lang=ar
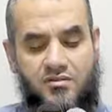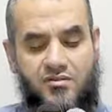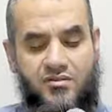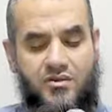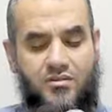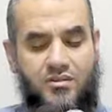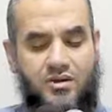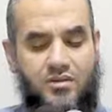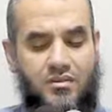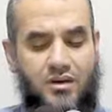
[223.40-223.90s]

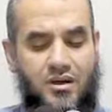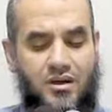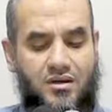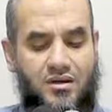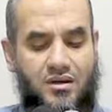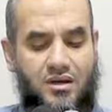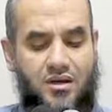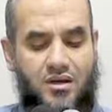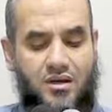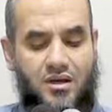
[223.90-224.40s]
فما
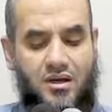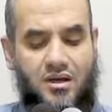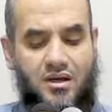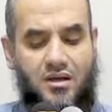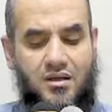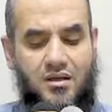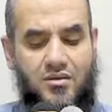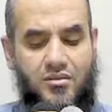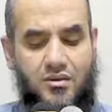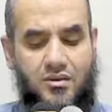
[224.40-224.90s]
معنى
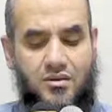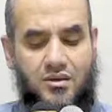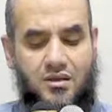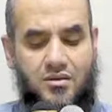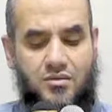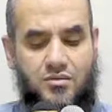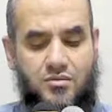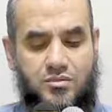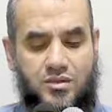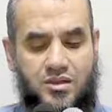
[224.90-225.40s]
ليعلم
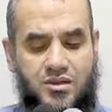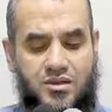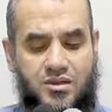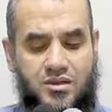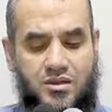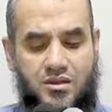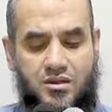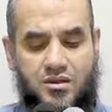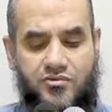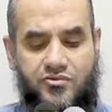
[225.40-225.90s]
الله من
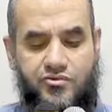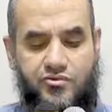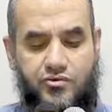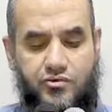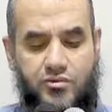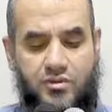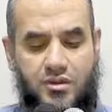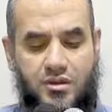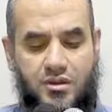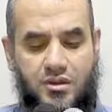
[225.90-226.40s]

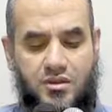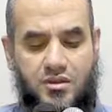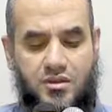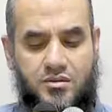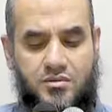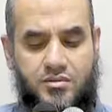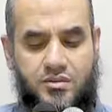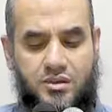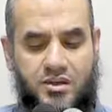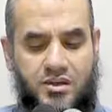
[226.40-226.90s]
يخافه
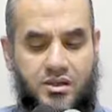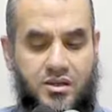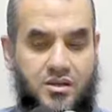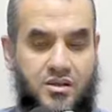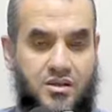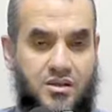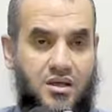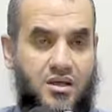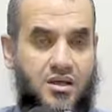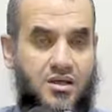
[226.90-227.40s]
بالغيب
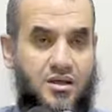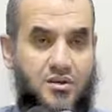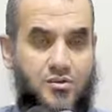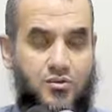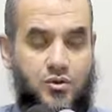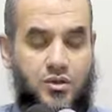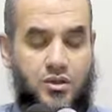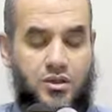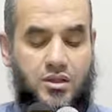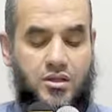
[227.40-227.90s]
أي
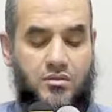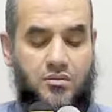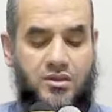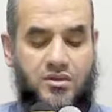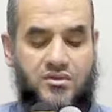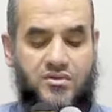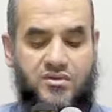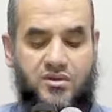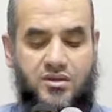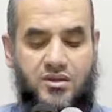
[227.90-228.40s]
يعلم
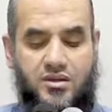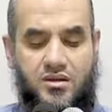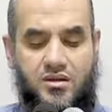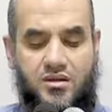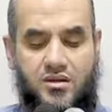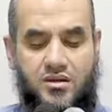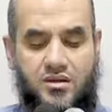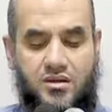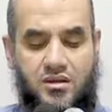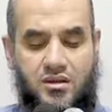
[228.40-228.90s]
علما
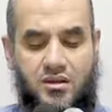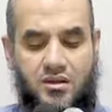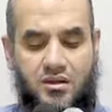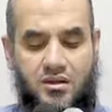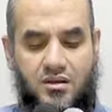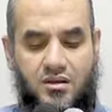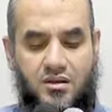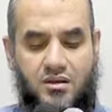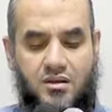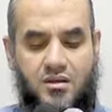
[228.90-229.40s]
ظاهرا
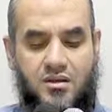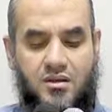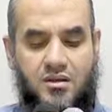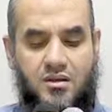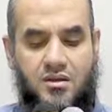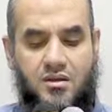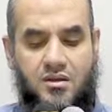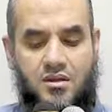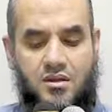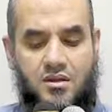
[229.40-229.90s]
للخلق
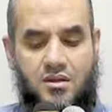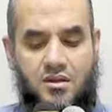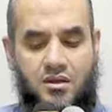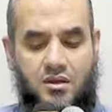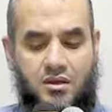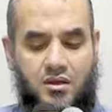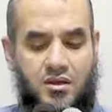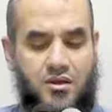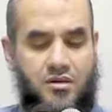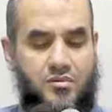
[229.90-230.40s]

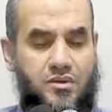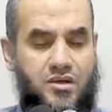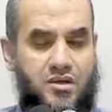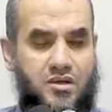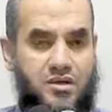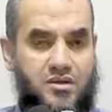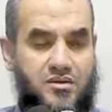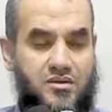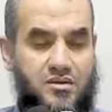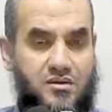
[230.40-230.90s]
علما
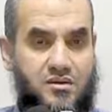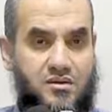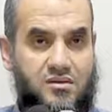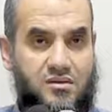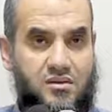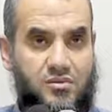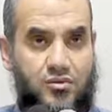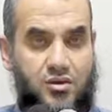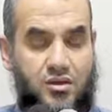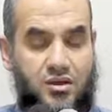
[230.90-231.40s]

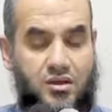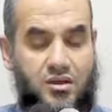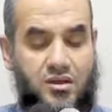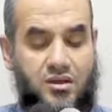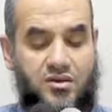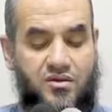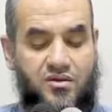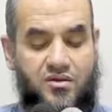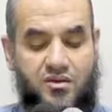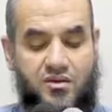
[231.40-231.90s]
يترتب
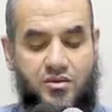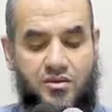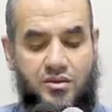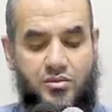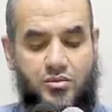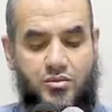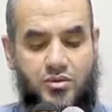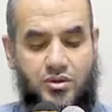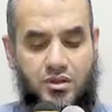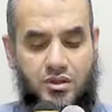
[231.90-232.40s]
عليه
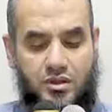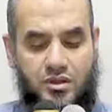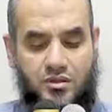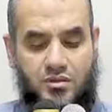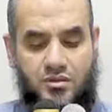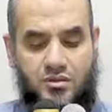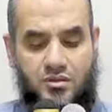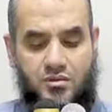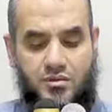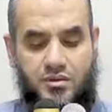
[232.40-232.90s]
الثواب
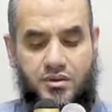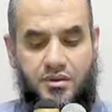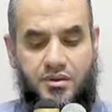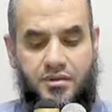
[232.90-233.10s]
والعقاب